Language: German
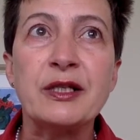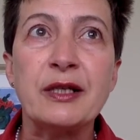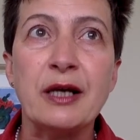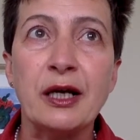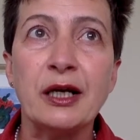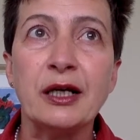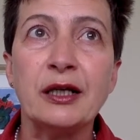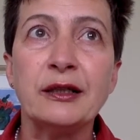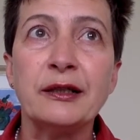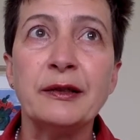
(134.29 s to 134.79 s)

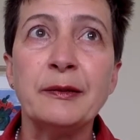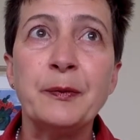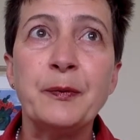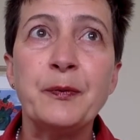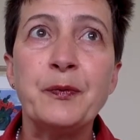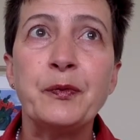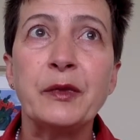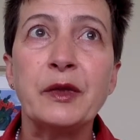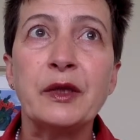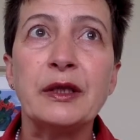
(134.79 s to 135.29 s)
Sache,
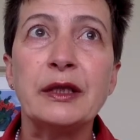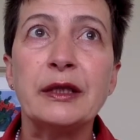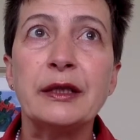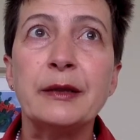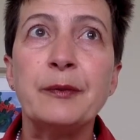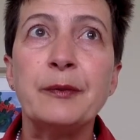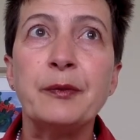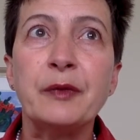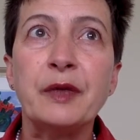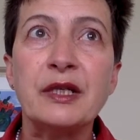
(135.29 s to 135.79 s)

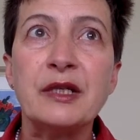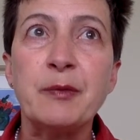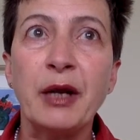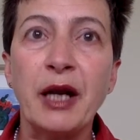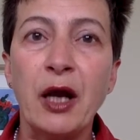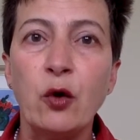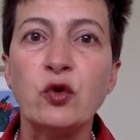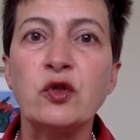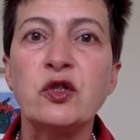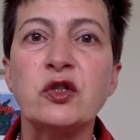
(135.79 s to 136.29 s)
ähm, das
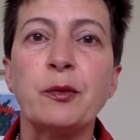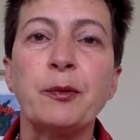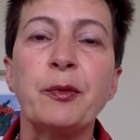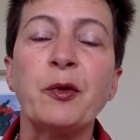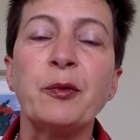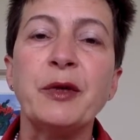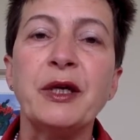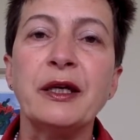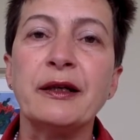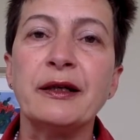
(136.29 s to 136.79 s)
mal
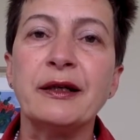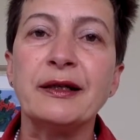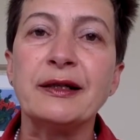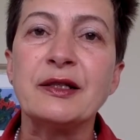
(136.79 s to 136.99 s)
auszuprobieren.